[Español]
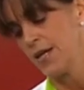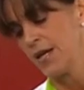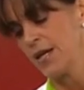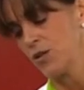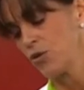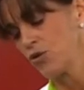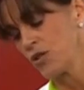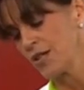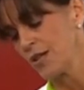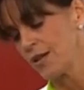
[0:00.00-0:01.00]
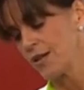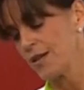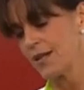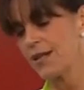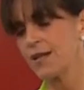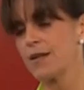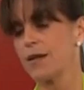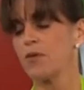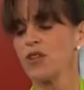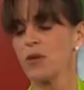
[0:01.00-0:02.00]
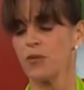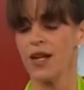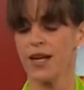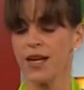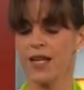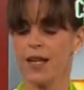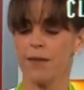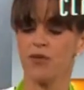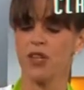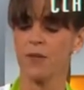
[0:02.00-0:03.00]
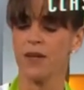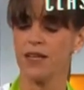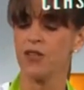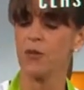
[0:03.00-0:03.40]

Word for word: Entonces, la vamos a poner acá y la vamos a ir batiendo